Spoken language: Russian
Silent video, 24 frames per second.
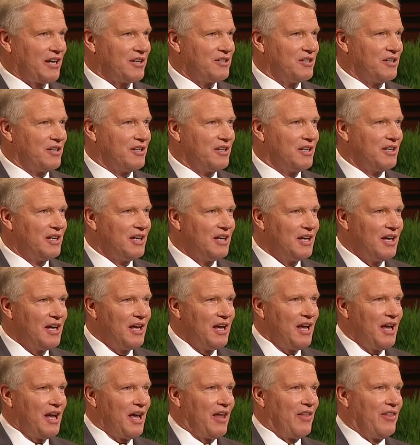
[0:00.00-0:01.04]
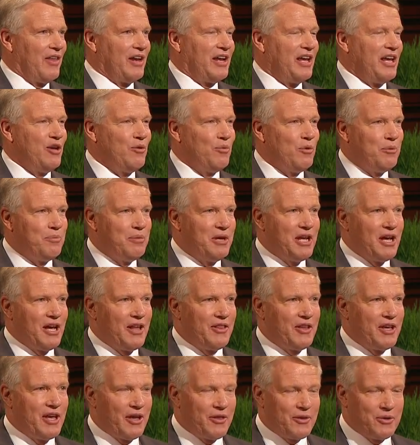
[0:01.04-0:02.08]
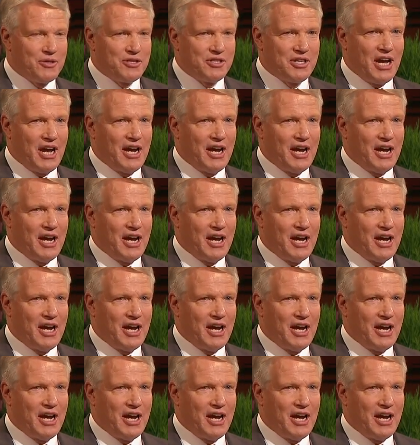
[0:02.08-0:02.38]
последних рядов в средней части зала,